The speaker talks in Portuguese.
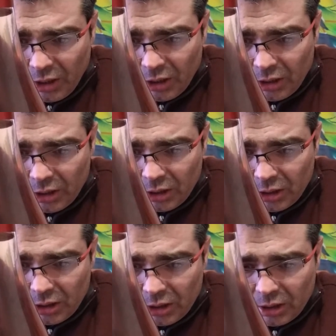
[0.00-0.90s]
Uh,
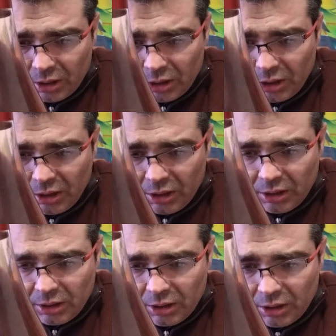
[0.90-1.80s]
eh,
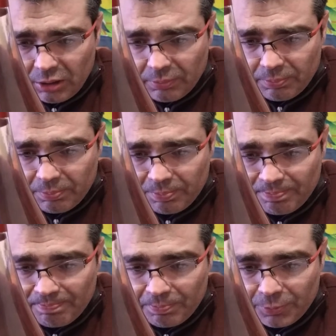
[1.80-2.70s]
e
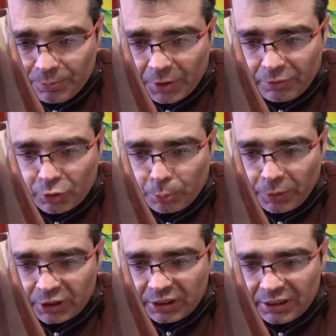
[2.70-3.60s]
que vos
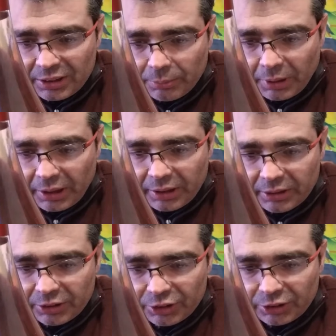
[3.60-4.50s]
posso dizer
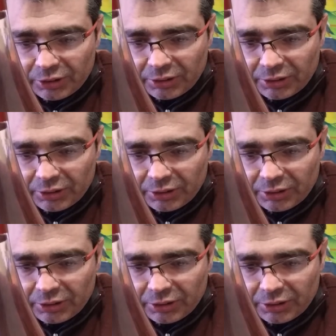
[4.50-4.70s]
mais?